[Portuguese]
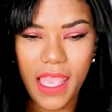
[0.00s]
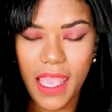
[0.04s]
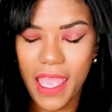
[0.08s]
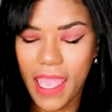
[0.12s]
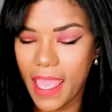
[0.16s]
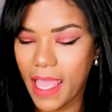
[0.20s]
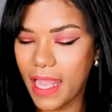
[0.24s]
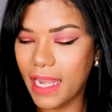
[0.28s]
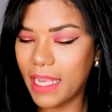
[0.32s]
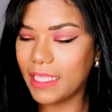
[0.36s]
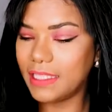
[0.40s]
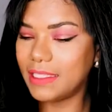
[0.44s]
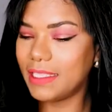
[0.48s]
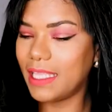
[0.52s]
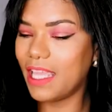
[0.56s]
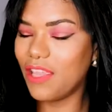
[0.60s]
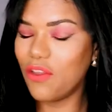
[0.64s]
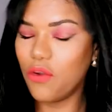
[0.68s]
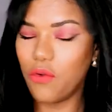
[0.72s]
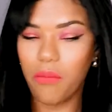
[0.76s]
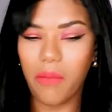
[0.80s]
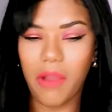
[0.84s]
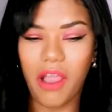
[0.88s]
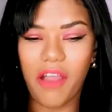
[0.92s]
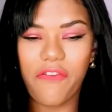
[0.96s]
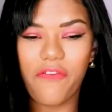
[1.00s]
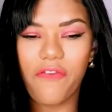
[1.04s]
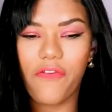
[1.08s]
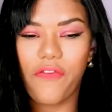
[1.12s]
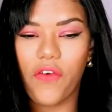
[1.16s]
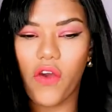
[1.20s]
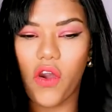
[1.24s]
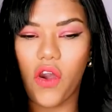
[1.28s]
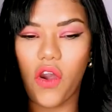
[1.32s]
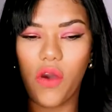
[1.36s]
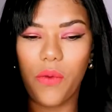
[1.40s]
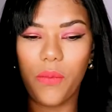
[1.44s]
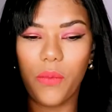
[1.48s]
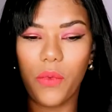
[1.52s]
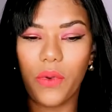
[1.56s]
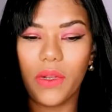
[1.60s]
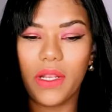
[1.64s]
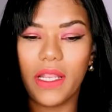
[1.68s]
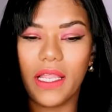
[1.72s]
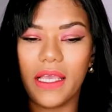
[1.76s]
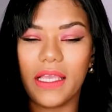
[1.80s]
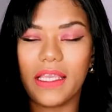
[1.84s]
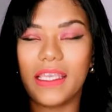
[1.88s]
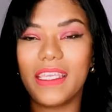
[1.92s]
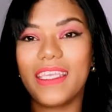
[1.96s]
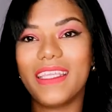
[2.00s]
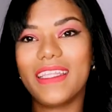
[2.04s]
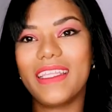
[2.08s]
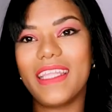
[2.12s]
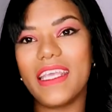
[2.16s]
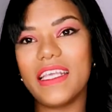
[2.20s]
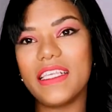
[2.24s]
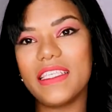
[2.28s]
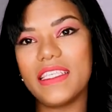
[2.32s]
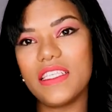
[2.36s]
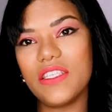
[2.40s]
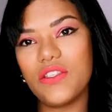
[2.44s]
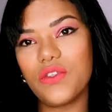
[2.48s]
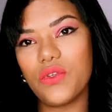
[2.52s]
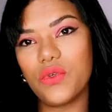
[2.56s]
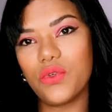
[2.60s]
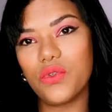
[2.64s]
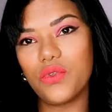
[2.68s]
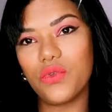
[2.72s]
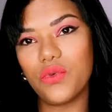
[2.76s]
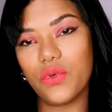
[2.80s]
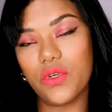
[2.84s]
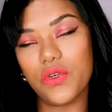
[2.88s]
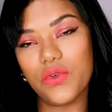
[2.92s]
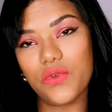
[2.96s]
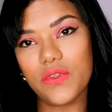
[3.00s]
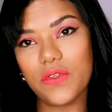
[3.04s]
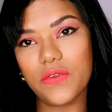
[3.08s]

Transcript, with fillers: ela tem uma fórmula que desestrutura